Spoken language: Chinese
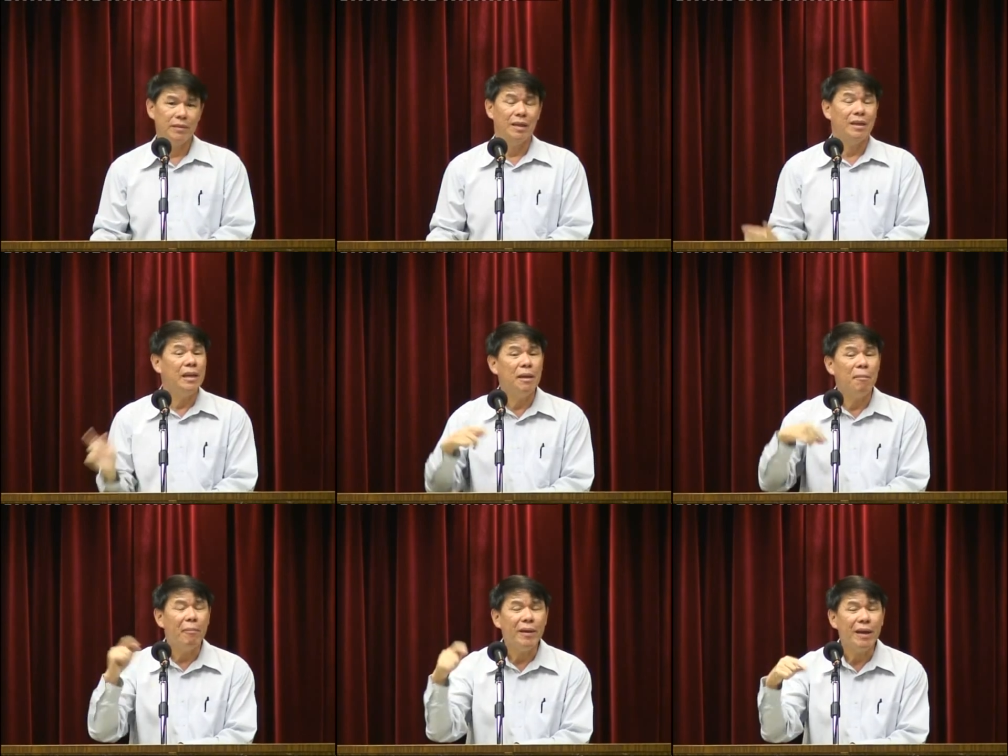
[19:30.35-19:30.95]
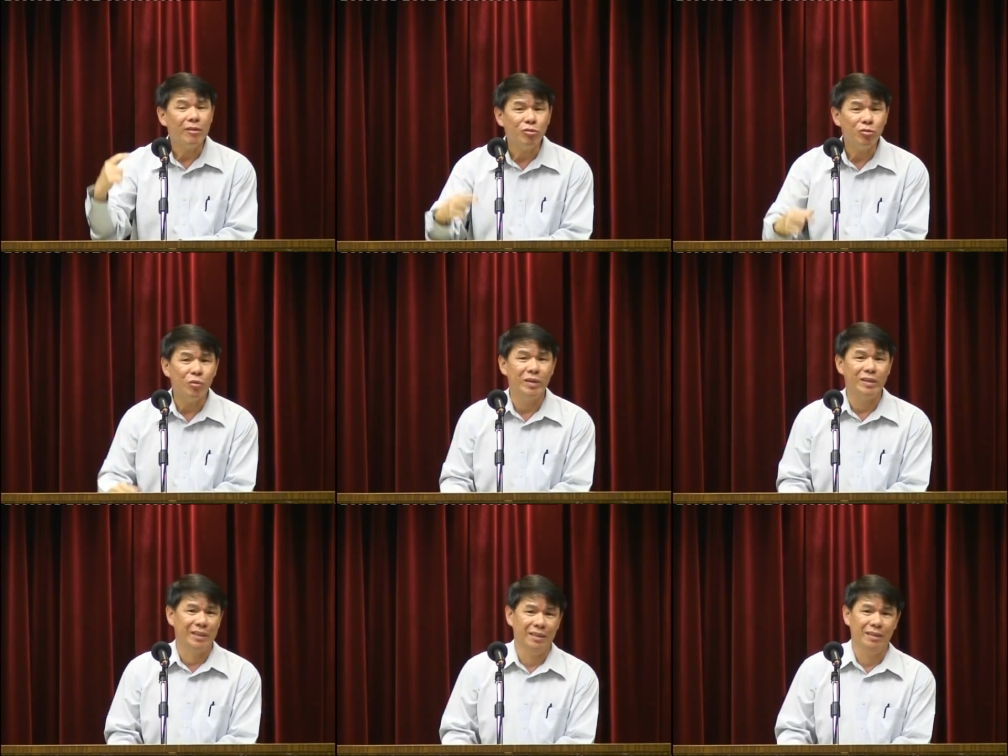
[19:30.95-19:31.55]
你不要
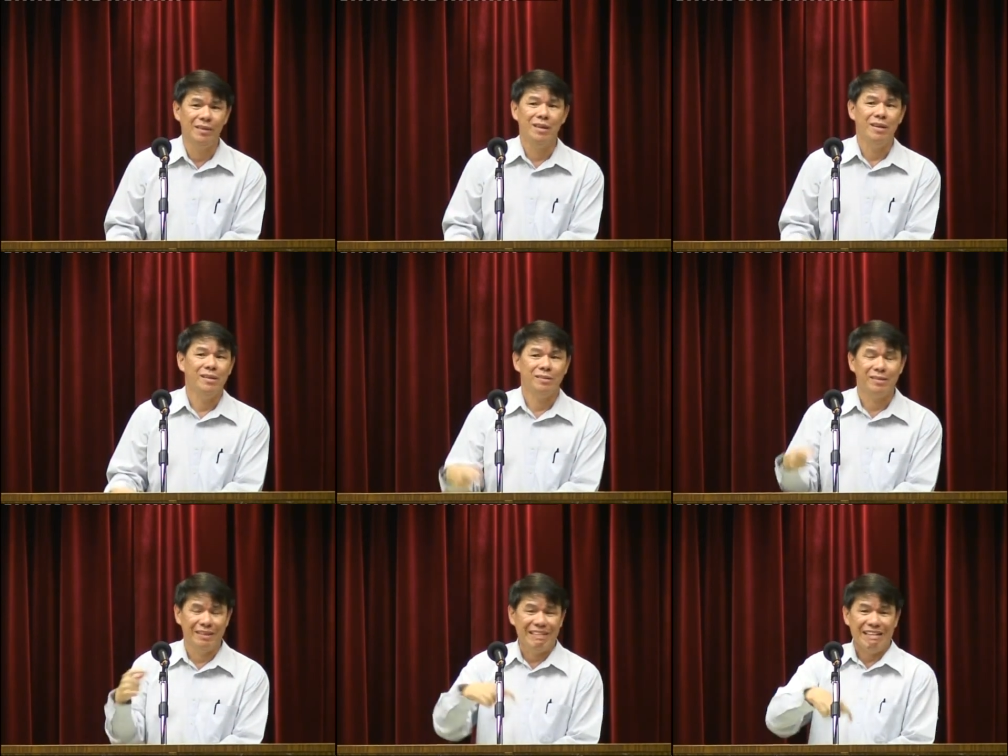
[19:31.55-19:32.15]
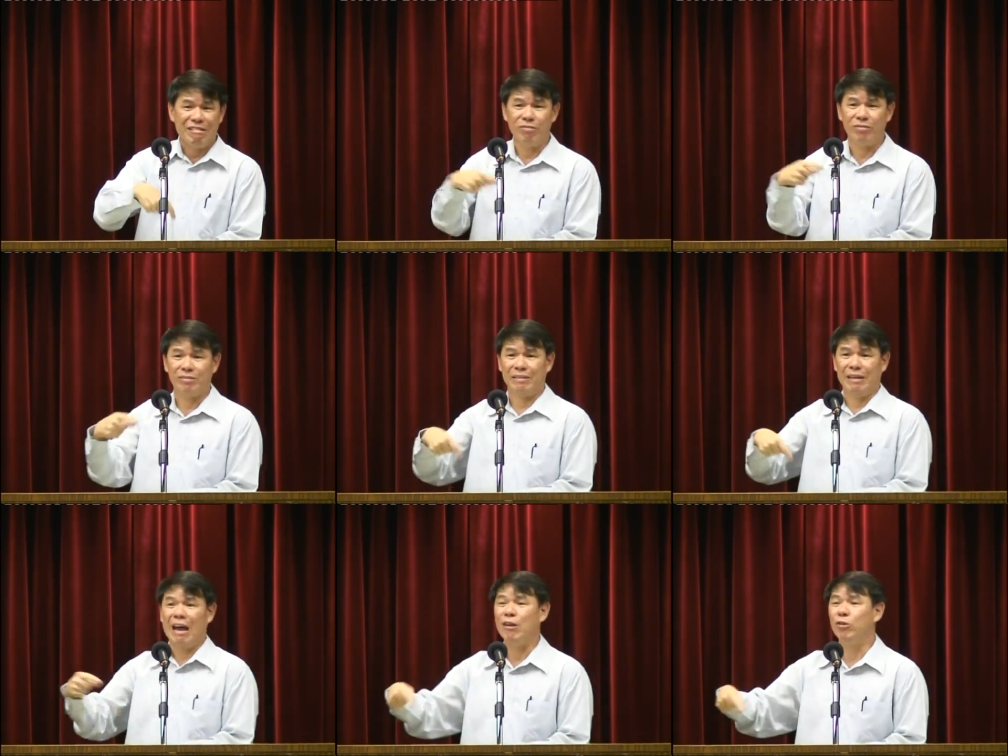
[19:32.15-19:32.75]
做的，神有
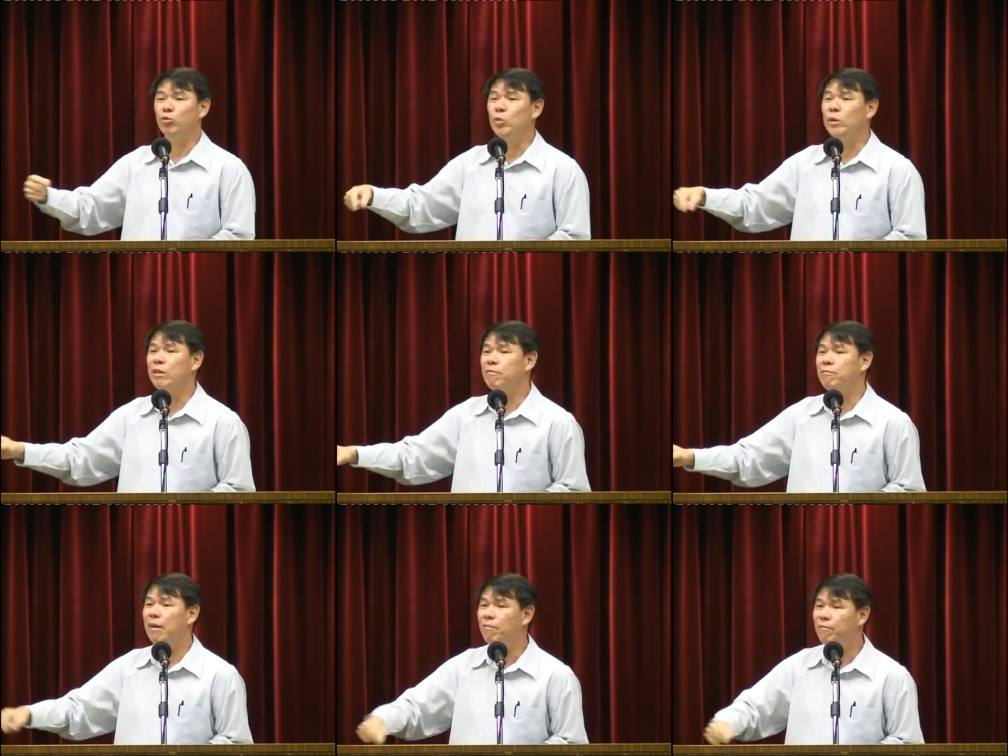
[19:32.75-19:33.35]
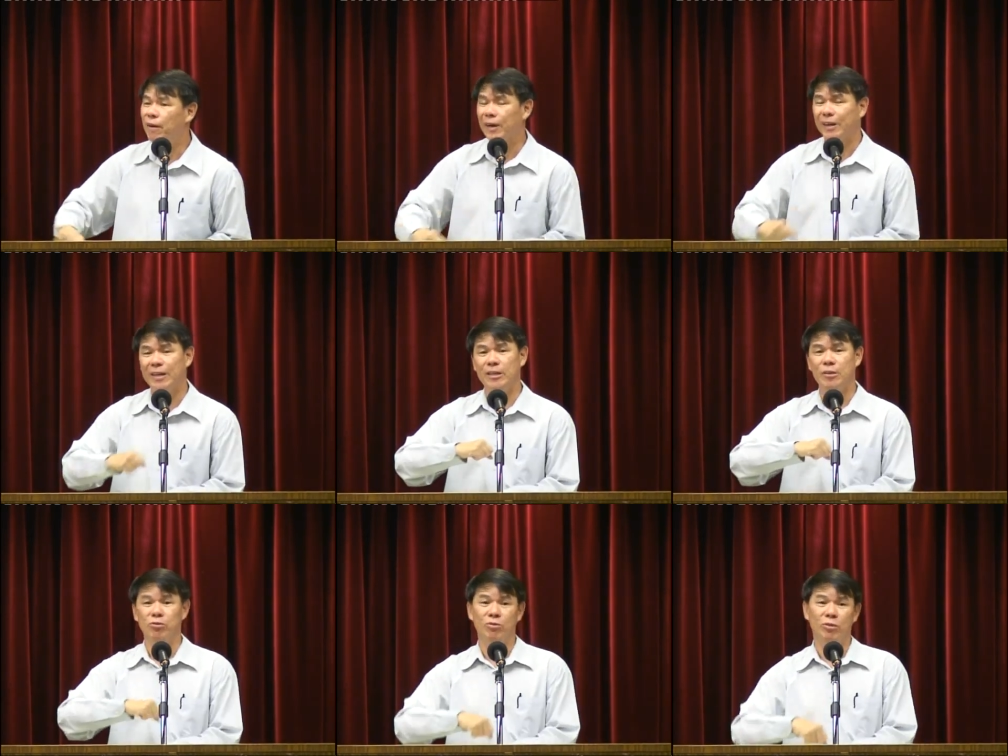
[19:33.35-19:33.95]
很多的方法可
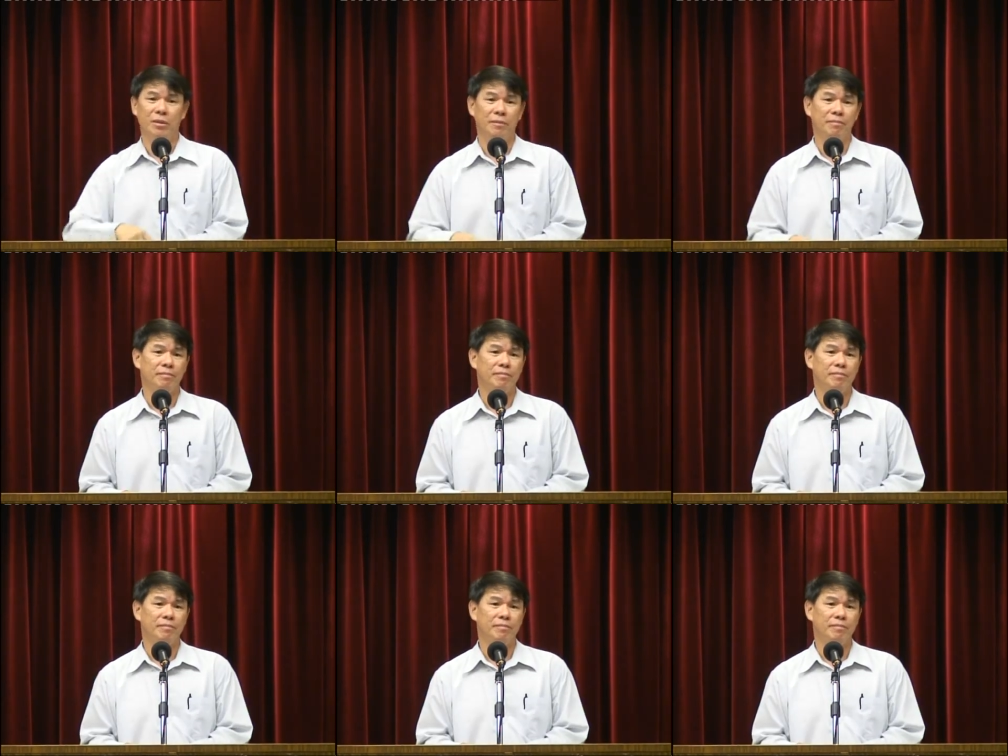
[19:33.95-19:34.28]
以做。